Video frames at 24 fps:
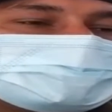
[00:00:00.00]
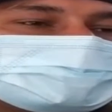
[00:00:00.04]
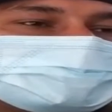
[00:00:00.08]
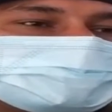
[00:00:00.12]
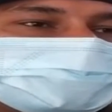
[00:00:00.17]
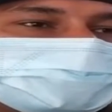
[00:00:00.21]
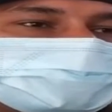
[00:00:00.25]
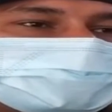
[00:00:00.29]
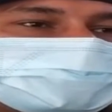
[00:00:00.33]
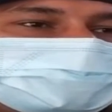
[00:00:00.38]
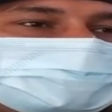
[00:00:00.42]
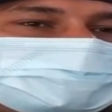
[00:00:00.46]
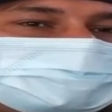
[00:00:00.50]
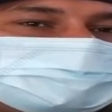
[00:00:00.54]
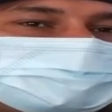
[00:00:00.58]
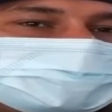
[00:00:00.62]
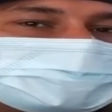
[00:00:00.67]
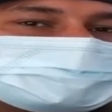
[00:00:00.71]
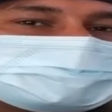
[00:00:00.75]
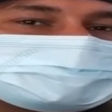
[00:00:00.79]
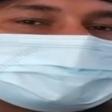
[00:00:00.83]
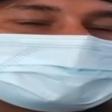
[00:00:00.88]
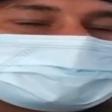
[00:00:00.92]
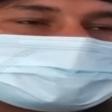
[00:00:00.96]
दोनों ही
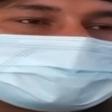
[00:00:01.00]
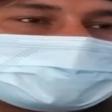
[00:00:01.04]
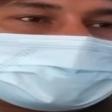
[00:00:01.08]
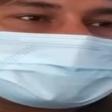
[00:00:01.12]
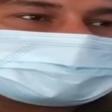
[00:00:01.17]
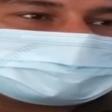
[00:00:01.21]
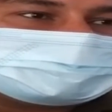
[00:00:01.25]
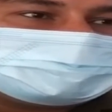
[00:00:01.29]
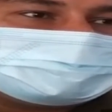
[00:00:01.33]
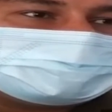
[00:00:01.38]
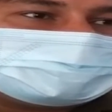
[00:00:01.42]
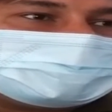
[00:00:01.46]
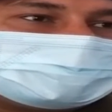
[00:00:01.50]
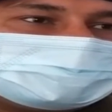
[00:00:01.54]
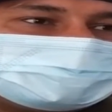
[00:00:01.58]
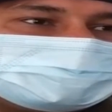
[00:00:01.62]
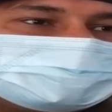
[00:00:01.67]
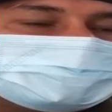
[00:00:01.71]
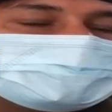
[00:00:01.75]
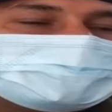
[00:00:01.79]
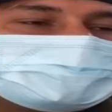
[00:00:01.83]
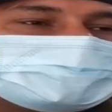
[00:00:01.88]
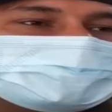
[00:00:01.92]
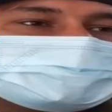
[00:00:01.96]
पक्ष सजातीय हैं
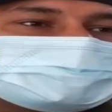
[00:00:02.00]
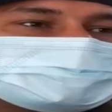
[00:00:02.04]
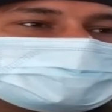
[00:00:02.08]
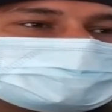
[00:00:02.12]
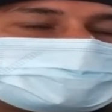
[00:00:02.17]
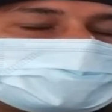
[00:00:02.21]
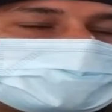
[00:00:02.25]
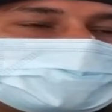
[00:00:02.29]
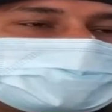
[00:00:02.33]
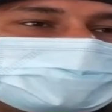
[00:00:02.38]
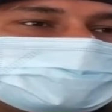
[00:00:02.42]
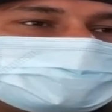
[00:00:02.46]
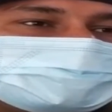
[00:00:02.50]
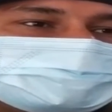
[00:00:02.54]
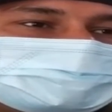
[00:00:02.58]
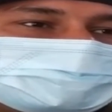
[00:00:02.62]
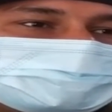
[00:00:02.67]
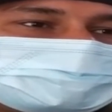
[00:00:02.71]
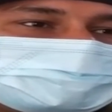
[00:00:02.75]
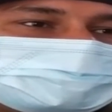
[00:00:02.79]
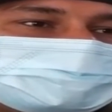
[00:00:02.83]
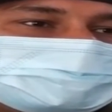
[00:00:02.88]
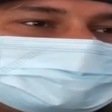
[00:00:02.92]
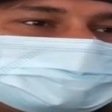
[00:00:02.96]
तथा
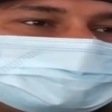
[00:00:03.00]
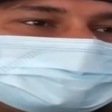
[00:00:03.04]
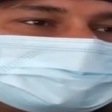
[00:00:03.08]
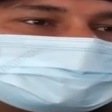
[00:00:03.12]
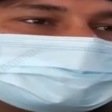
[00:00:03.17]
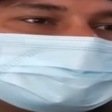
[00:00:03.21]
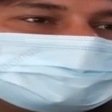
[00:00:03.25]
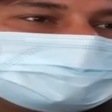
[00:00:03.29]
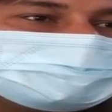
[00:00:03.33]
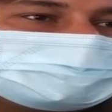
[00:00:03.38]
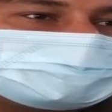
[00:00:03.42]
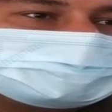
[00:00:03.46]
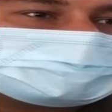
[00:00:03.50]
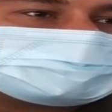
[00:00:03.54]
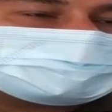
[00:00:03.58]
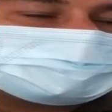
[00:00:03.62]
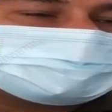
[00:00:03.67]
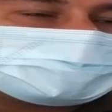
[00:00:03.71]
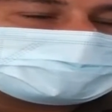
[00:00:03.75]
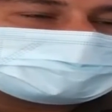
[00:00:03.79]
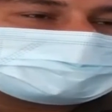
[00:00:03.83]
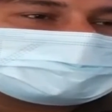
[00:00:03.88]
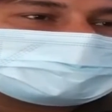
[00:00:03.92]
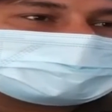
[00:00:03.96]
लड़की इसी वजह से
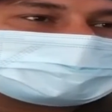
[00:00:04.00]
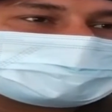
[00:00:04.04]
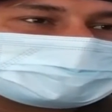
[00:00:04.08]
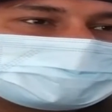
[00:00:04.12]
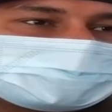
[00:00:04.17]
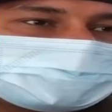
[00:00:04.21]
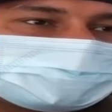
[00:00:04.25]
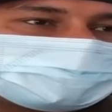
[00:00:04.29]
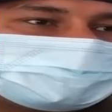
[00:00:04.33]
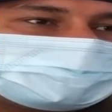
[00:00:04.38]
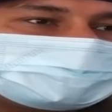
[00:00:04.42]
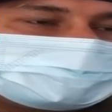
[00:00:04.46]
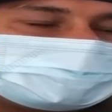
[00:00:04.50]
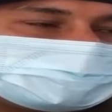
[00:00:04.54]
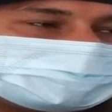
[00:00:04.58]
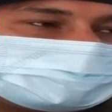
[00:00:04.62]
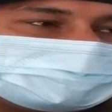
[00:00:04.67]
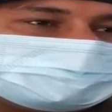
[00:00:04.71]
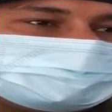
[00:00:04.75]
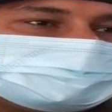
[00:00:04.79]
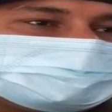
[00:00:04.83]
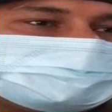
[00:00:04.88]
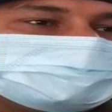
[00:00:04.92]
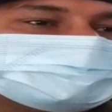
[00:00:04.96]
मानसिक तनाव में रह
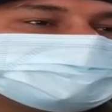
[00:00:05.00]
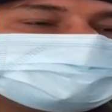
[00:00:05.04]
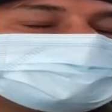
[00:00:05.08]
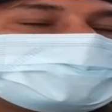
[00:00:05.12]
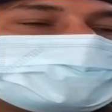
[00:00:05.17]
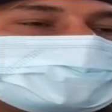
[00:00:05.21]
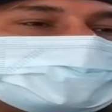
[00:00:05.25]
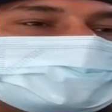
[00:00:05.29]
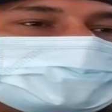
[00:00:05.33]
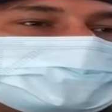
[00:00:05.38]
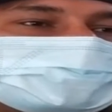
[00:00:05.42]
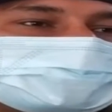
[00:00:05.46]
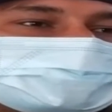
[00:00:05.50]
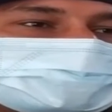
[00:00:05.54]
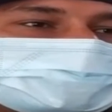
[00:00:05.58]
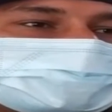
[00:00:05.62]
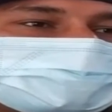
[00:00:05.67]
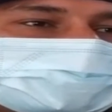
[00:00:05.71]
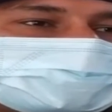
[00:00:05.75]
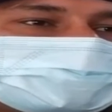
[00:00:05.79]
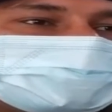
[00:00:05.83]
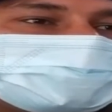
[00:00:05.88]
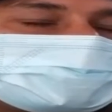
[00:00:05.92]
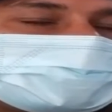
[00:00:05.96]
रही थी घर
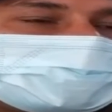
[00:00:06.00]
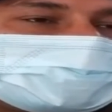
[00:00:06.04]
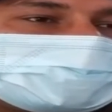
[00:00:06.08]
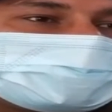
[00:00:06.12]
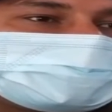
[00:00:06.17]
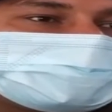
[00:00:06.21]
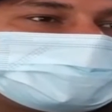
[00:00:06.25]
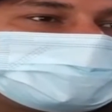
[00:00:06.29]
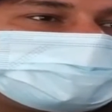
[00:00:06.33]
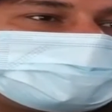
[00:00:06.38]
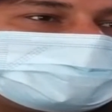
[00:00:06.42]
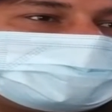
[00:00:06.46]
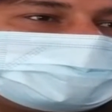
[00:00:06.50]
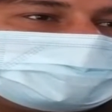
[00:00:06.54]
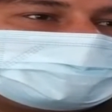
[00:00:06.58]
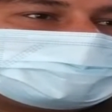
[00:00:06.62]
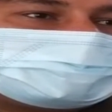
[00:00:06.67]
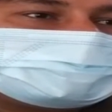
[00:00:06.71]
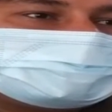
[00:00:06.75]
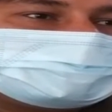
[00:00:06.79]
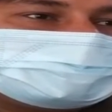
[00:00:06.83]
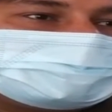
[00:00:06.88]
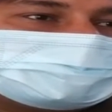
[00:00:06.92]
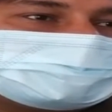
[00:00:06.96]
वालों का आरोप है
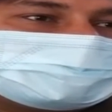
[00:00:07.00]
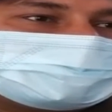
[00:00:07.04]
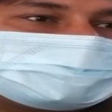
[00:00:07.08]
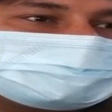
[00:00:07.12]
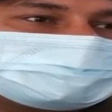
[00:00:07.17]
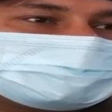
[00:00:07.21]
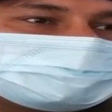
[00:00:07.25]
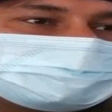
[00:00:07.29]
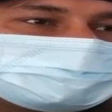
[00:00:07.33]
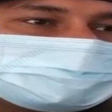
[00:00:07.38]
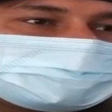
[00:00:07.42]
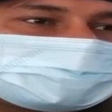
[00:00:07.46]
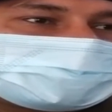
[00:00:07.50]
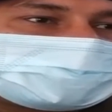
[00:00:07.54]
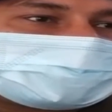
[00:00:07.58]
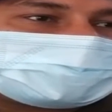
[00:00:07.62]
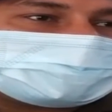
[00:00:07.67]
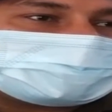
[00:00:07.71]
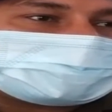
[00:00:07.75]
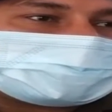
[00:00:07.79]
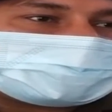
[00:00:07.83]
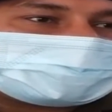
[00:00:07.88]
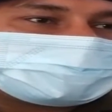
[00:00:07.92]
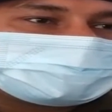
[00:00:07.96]
कि जो
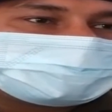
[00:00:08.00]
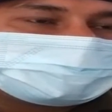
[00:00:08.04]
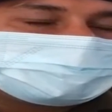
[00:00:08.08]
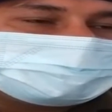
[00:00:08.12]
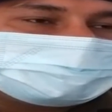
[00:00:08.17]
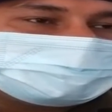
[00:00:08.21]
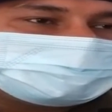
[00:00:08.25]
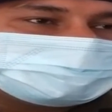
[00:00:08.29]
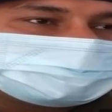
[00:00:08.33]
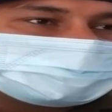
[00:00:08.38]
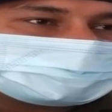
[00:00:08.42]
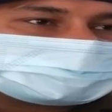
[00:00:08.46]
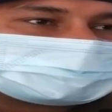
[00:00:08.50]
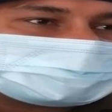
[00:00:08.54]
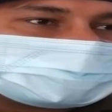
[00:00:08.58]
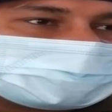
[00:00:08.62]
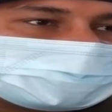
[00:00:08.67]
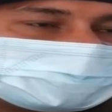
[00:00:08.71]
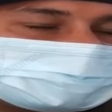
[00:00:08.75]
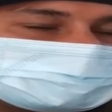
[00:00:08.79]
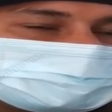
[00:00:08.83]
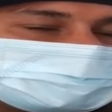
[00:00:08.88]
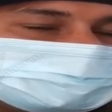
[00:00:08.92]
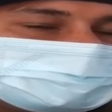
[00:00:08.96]
आरोपी युवक था
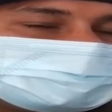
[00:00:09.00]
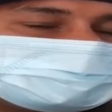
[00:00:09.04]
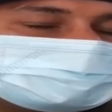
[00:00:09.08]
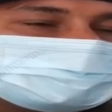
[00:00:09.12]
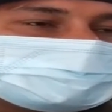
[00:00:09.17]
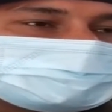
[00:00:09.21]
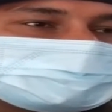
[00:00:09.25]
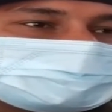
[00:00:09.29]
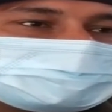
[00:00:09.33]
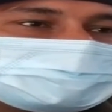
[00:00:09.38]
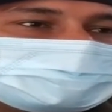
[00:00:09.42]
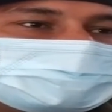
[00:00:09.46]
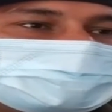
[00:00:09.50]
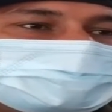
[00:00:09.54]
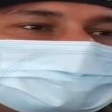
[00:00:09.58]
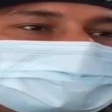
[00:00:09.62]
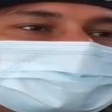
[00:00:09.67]
आशीष इसके